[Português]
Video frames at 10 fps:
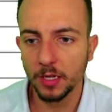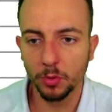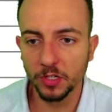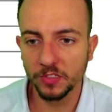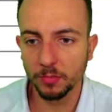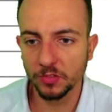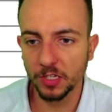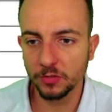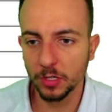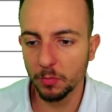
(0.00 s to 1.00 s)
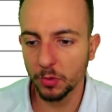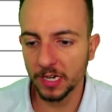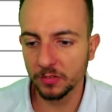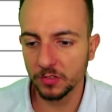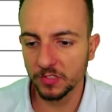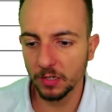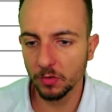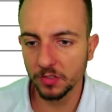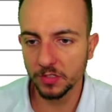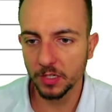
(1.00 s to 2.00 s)
por exemplo, selecionar um punhado de
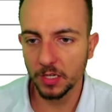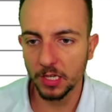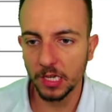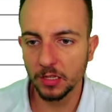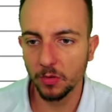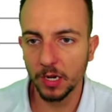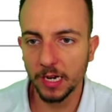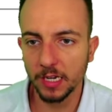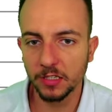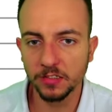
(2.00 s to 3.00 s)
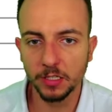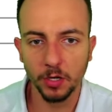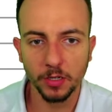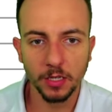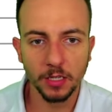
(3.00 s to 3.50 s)
células e então clicar aqui em cima, ó,